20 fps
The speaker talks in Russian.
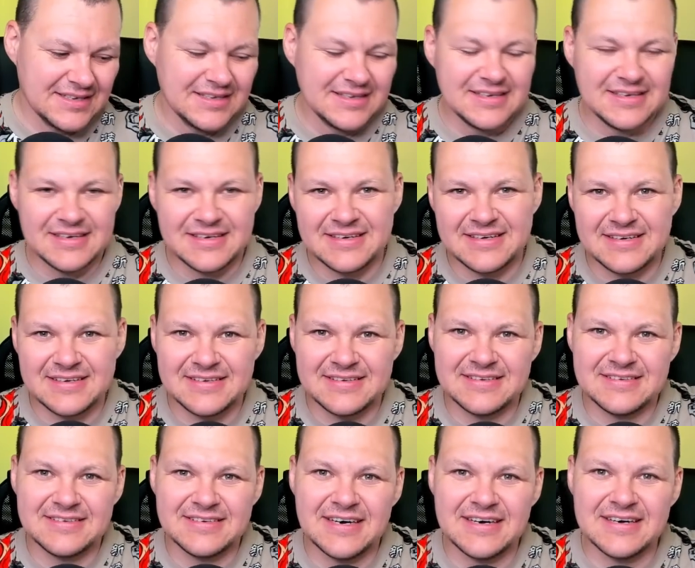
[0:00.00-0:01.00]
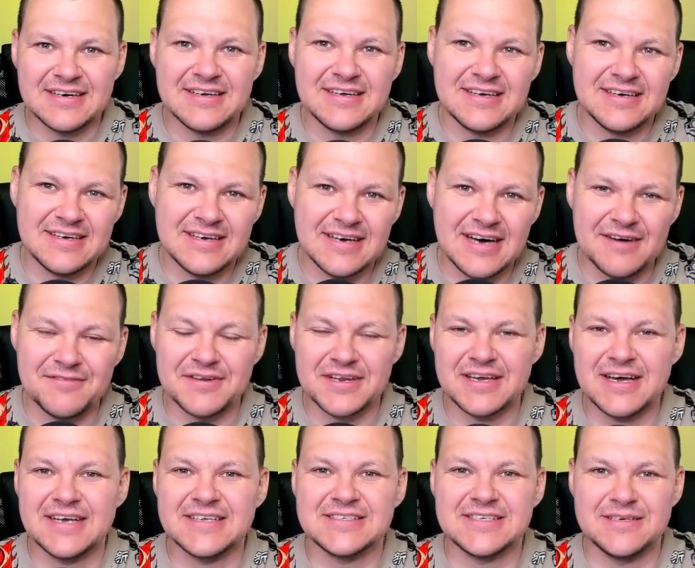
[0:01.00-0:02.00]
Э,
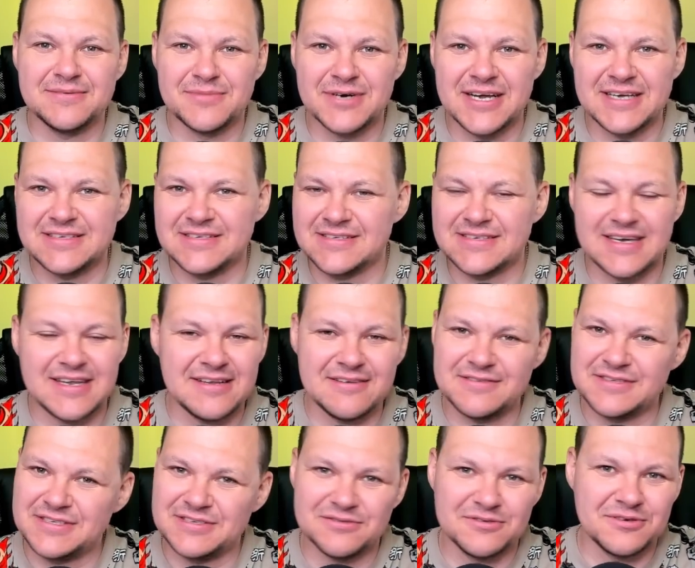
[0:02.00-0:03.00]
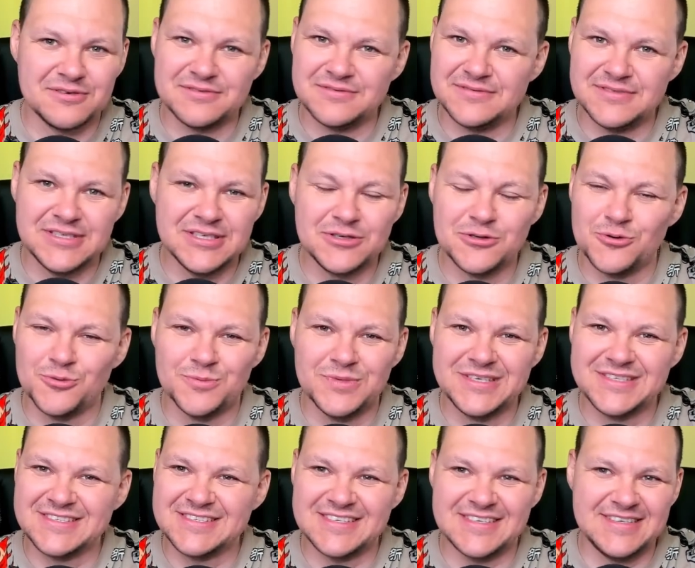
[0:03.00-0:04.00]
африканские братья, скорее всего, ни
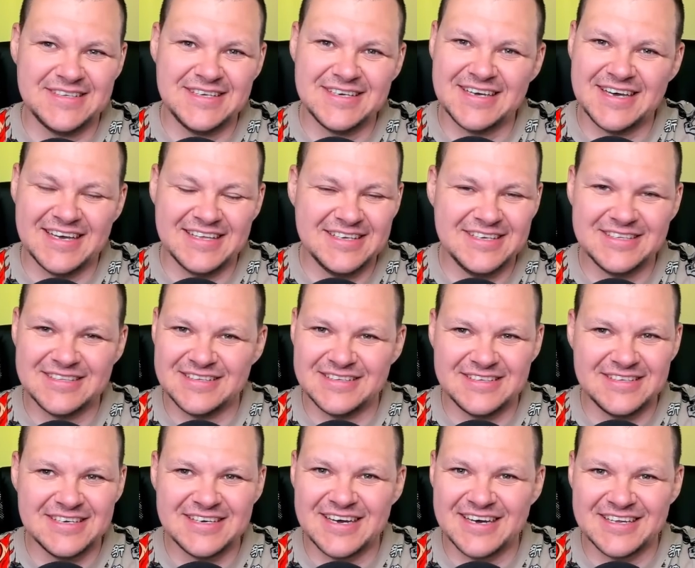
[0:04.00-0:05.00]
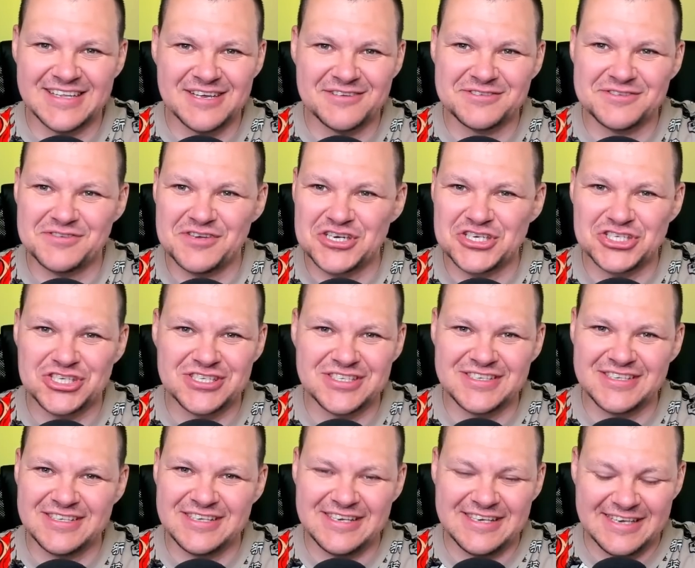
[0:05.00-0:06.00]
кумыса, ни канины никогда в своей
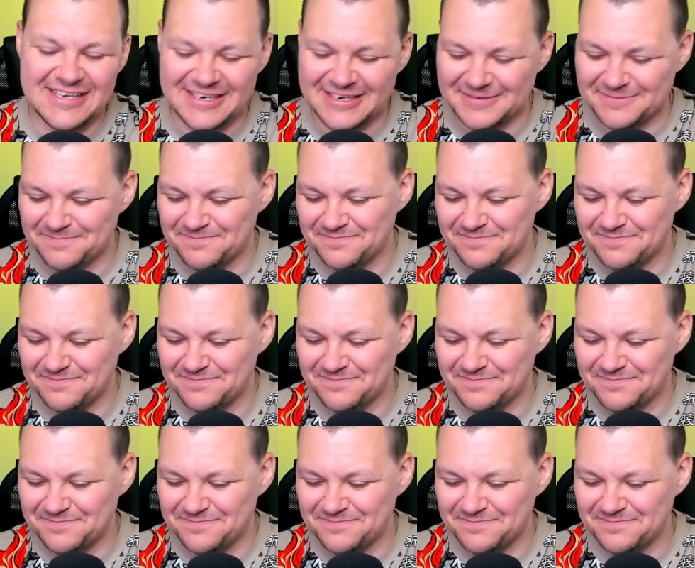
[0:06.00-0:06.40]
жизни не ели.